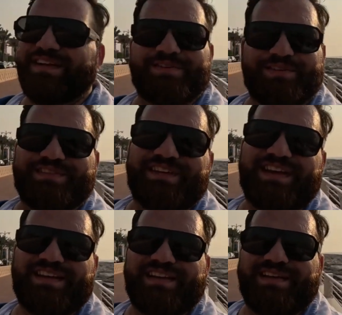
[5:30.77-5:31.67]
तो इसलिए आए
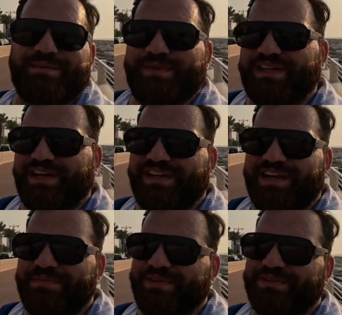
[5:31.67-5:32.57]
हैं बट हाँ
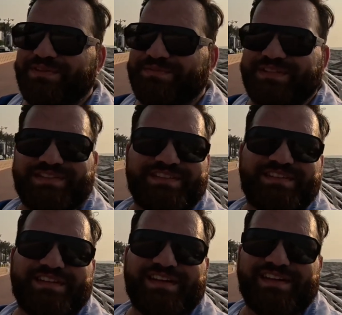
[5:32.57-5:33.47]
यहाँ पे जो सबसे अच्छी
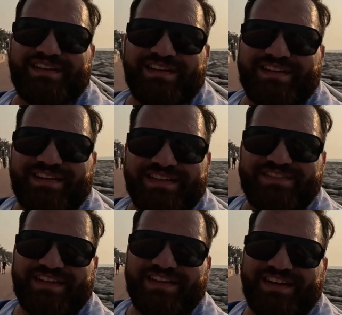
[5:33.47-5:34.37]
चीज़ है ना
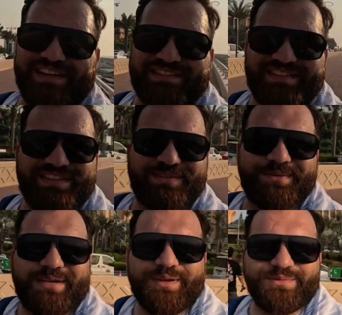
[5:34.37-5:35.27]
लग्जरी कार्स
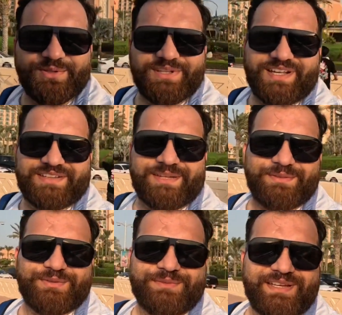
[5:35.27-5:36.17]
तुम्हारा भाई बहुत दिखाता है अभी
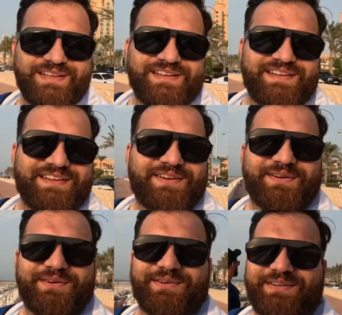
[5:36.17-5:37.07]
तुम्हें
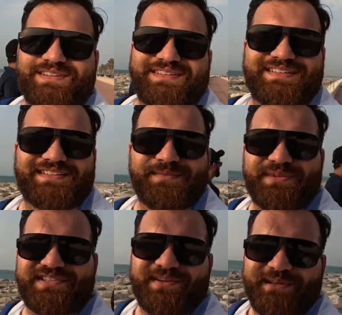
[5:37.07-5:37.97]
और ये
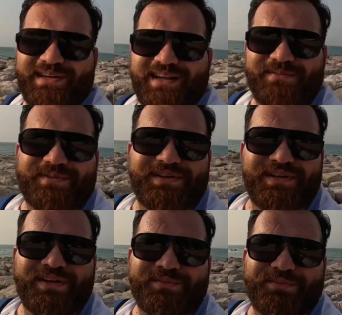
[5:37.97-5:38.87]
पीछे मेरे आप
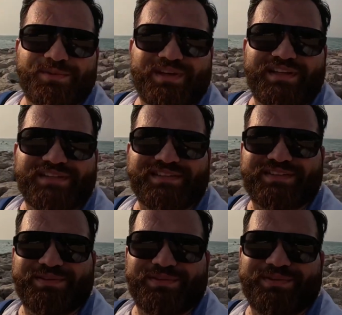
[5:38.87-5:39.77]
पूरा देख
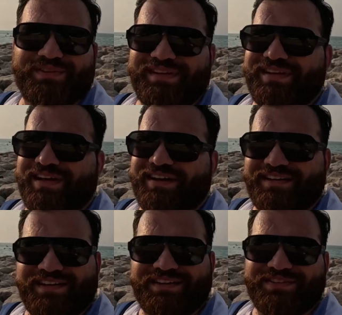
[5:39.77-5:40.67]
सकते हो
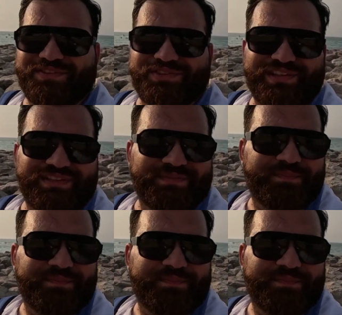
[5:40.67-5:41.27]
अटलांटिस ओशन